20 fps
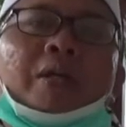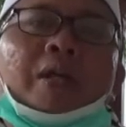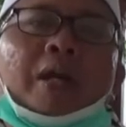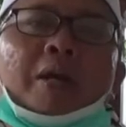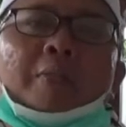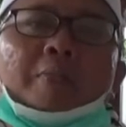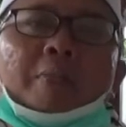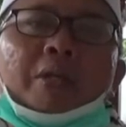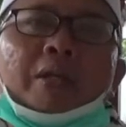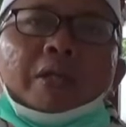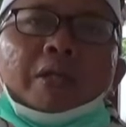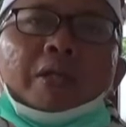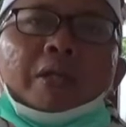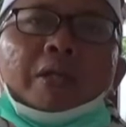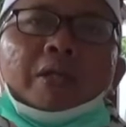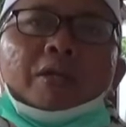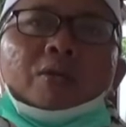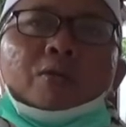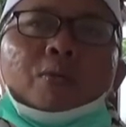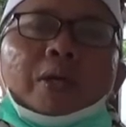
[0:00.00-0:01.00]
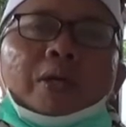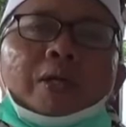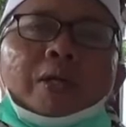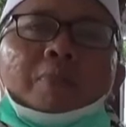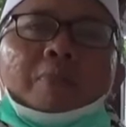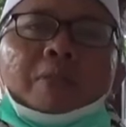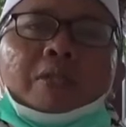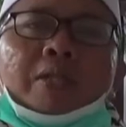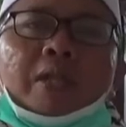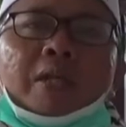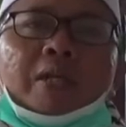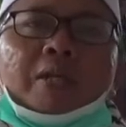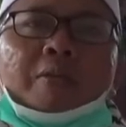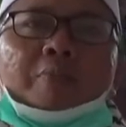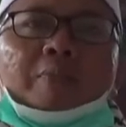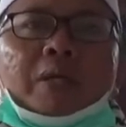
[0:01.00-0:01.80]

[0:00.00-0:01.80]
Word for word: kami keluarga besar